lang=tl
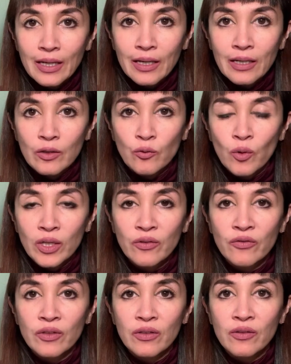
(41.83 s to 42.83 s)
and one
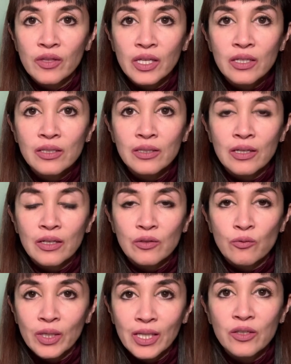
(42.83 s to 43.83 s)
of the things that I
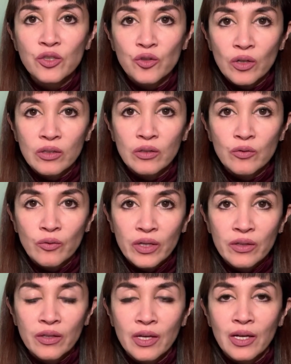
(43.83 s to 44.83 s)
really struggled
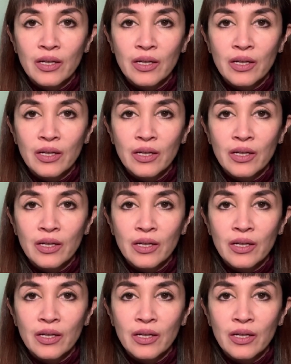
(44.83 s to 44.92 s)
with